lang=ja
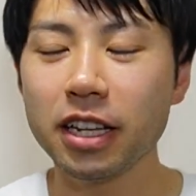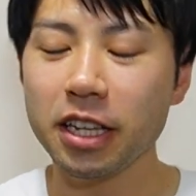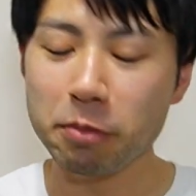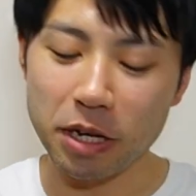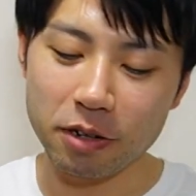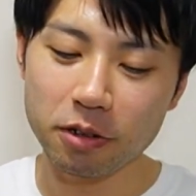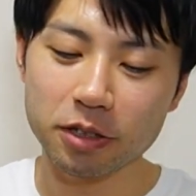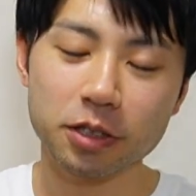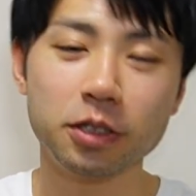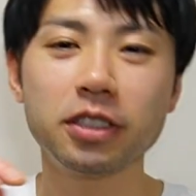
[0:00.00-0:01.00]
今いろいろ
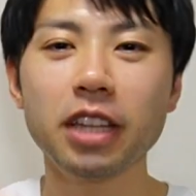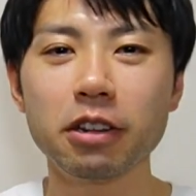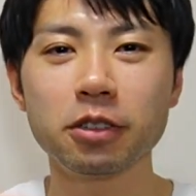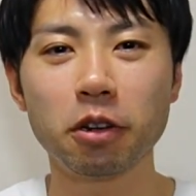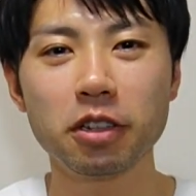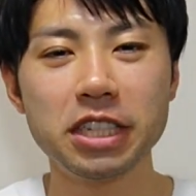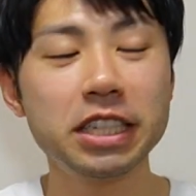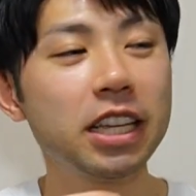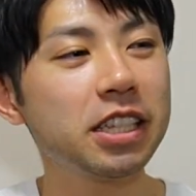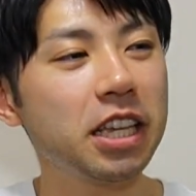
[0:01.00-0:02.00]
作っている、その
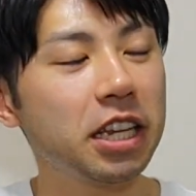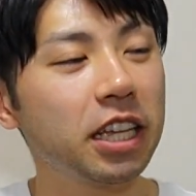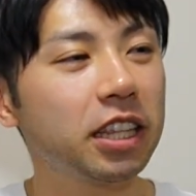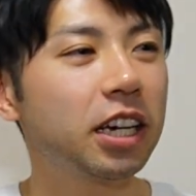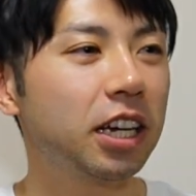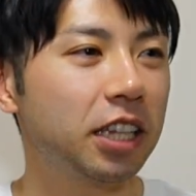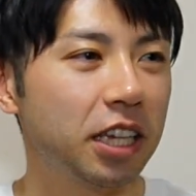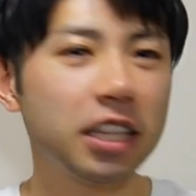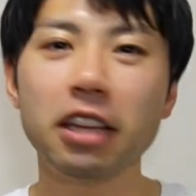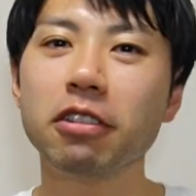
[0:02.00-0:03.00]
新体制になってから
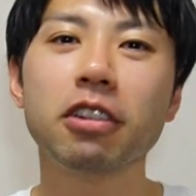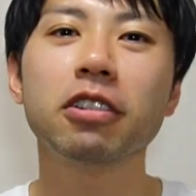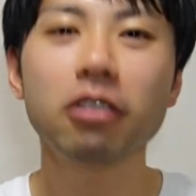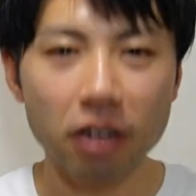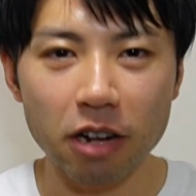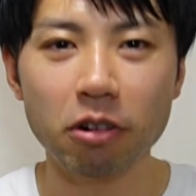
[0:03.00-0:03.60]
できている曲とか、